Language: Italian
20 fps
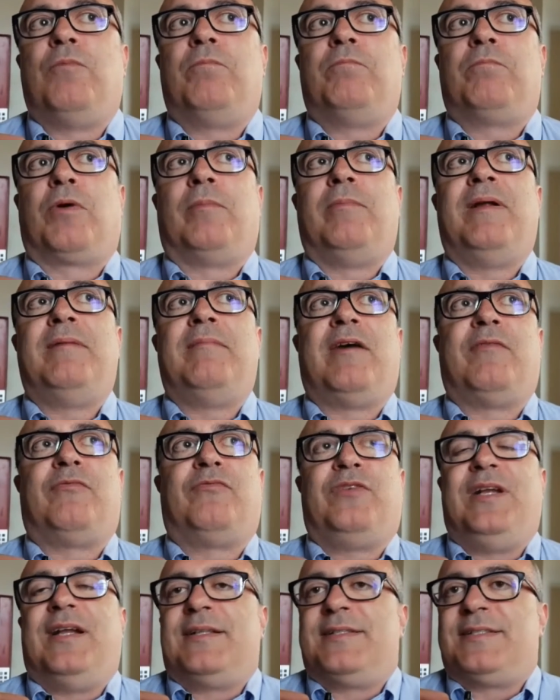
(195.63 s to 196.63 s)
un problema
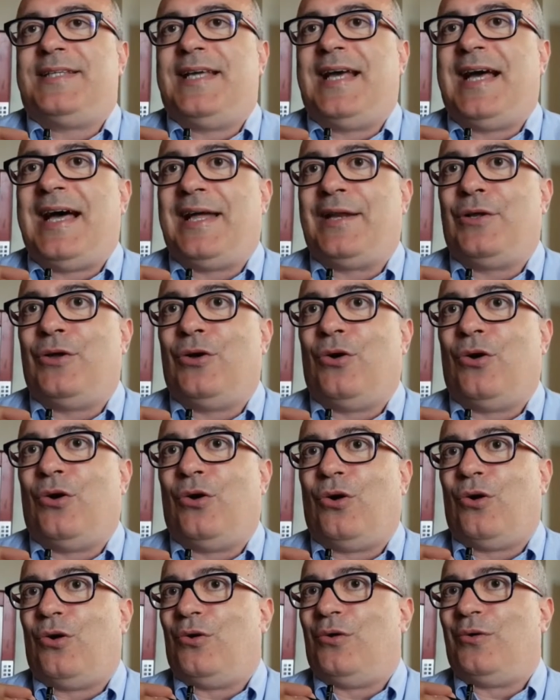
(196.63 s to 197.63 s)

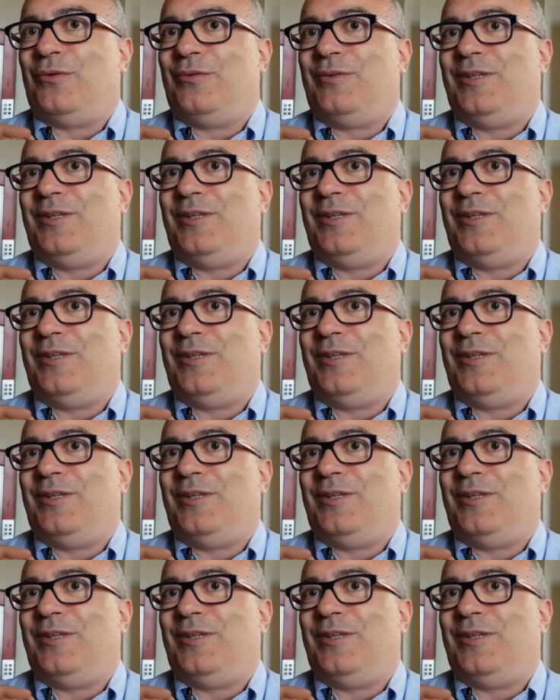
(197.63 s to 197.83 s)
finanziario